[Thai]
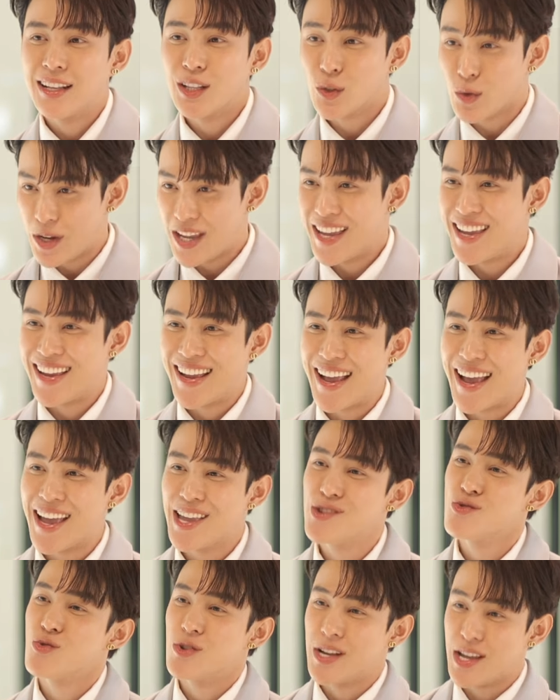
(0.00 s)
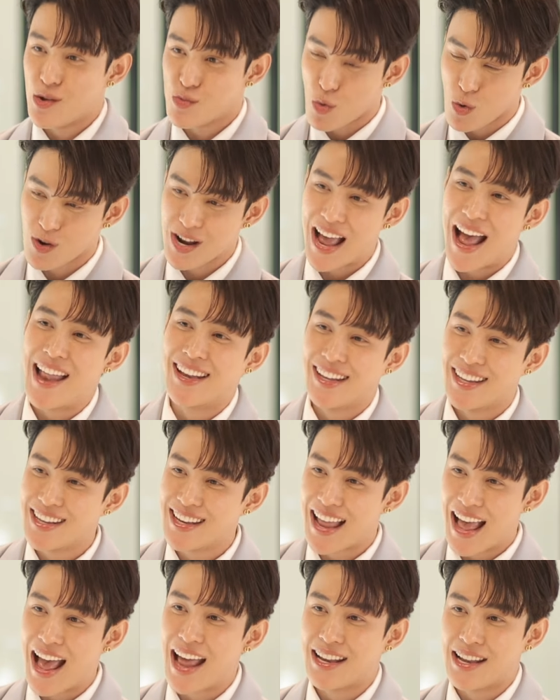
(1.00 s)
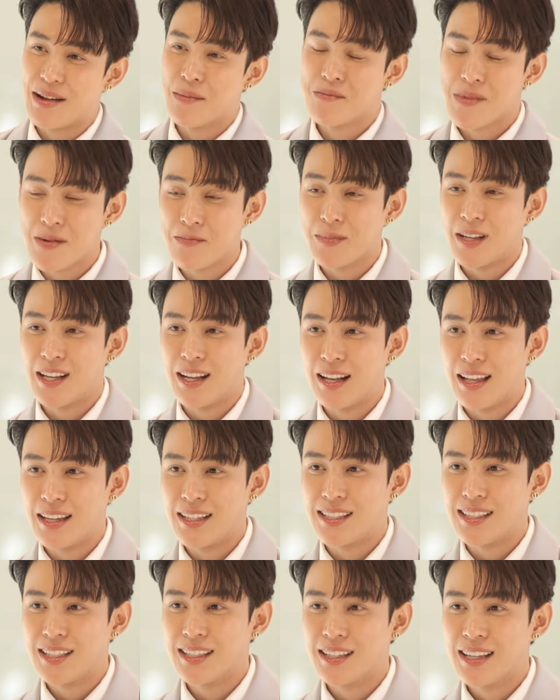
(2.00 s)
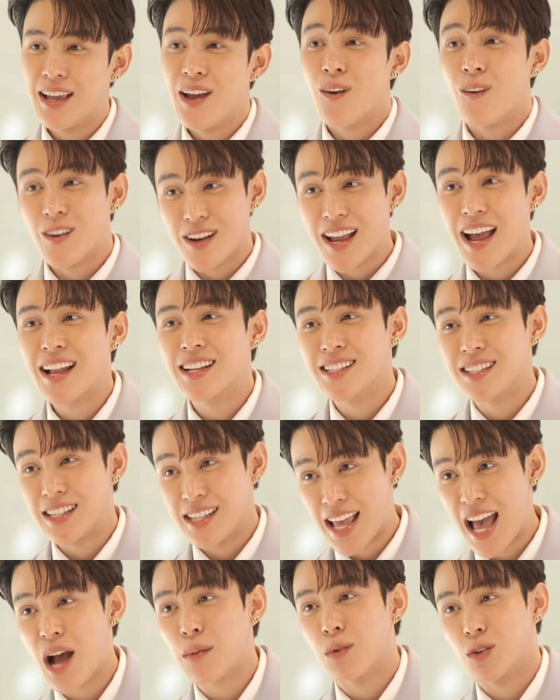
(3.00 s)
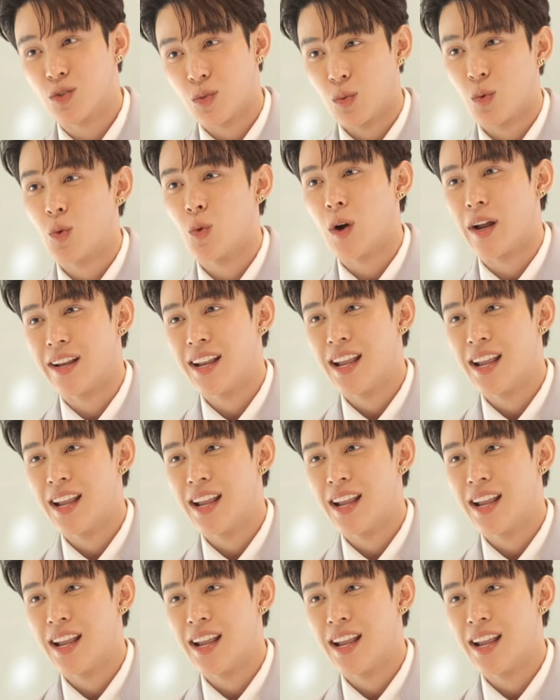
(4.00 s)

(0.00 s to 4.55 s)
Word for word: ตัวเองให้อยู่ในวงการได้นานเนี่ย มันเป็นอะไรที่ค่อนข้างที่จะยากพอสมควร